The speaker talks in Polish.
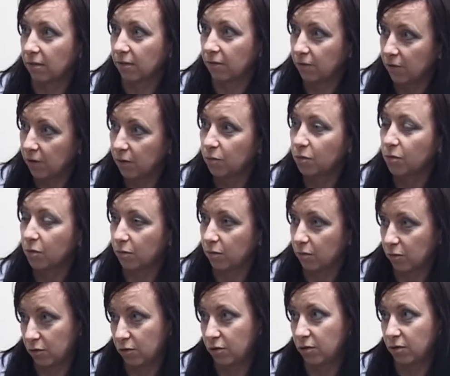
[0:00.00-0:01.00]
Film
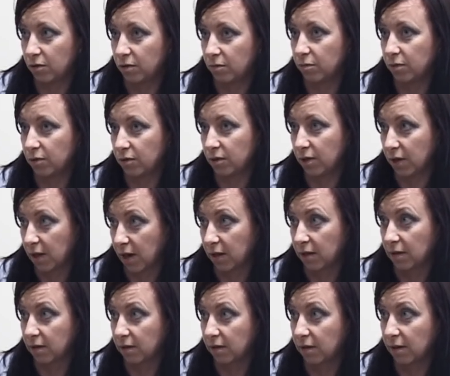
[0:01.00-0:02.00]
musi być
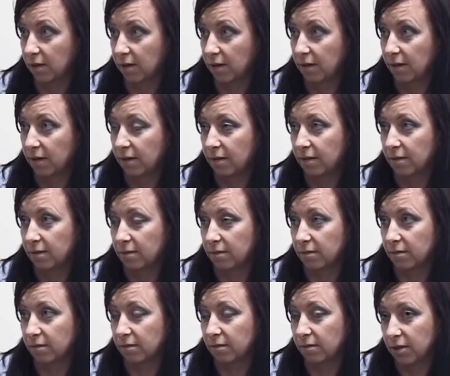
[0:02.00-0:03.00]
grany.
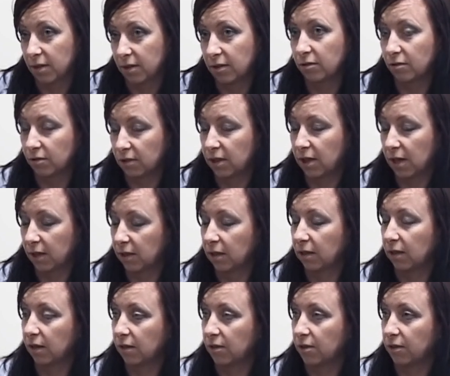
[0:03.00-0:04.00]
Y, jest to
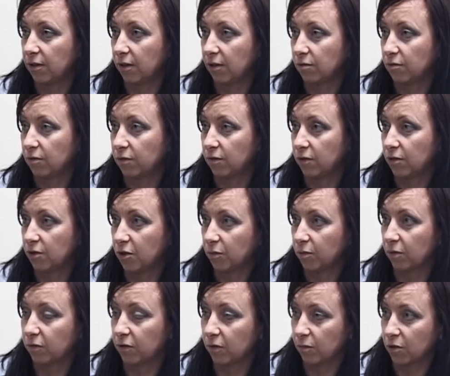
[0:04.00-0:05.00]
strata dla kina oczywiście,
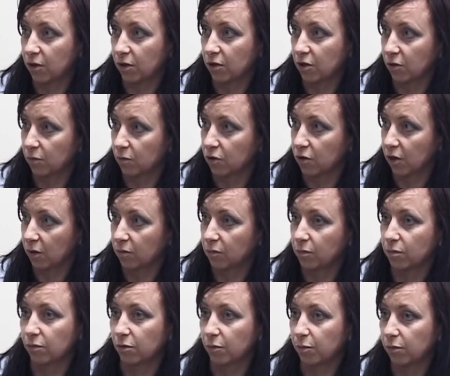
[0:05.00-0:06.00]
bo w tym czasie można
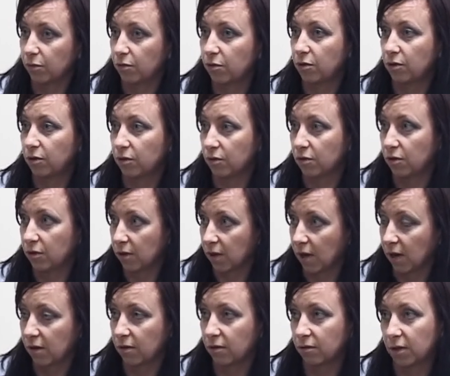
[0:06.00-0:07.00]
by było puścić coś
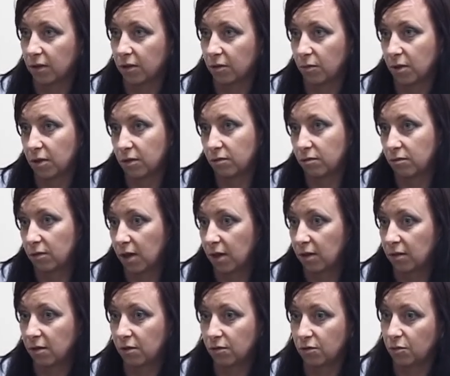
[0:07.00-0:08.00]
innego, natomiast
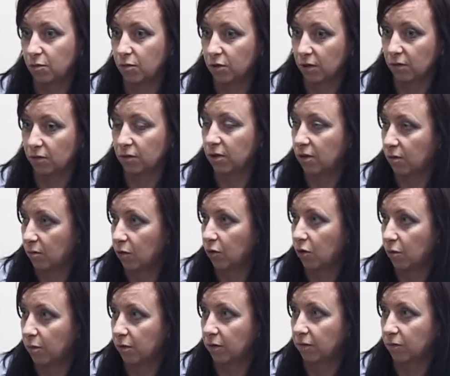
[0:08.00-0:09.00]
tutaj chodzi przede wszystkim o
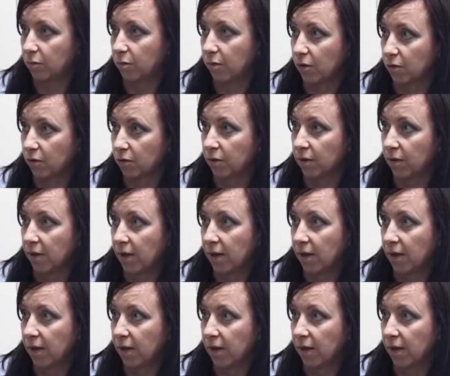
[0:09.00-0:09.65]
dobre wybory.